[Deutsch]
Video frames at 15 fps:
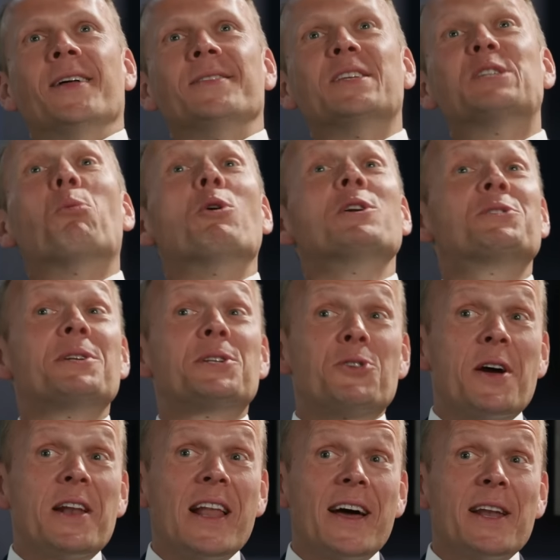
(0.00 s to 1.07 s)
Das Wall Street
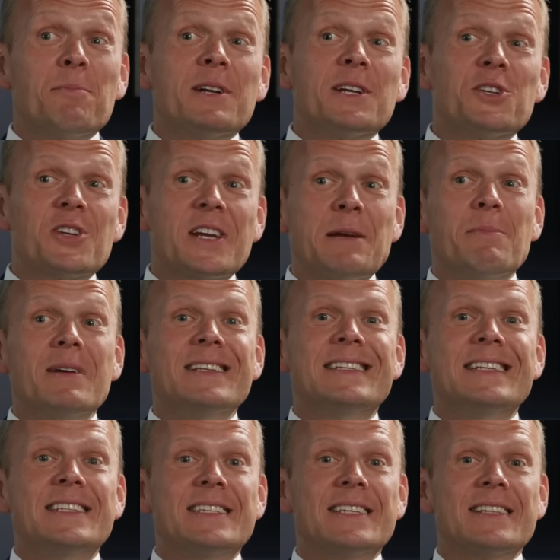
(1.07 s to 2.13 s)
Journal hat einmal geschrieben, es
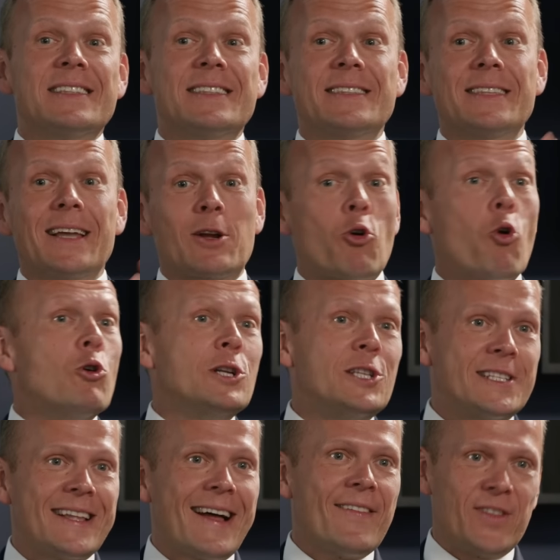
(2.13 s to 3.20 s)
ist der
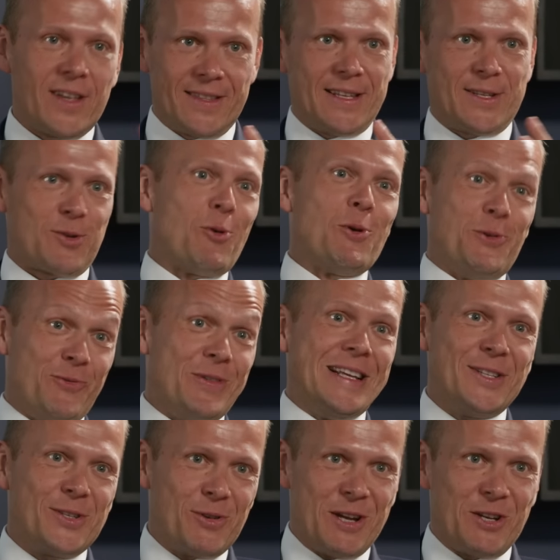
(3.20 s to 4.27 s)
Goldstandard das Gold
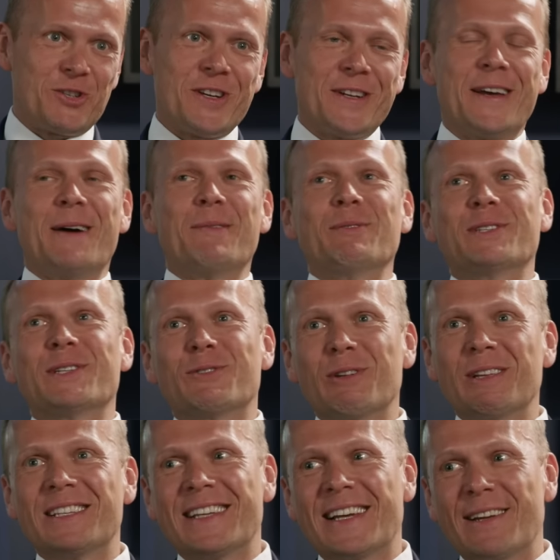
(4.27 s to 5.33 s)
Researcher. da haben wir uns
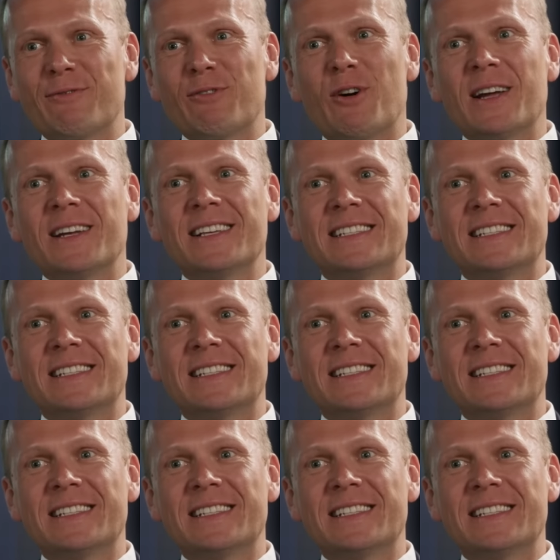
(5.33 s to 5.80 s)
natürlich sehr gefreut.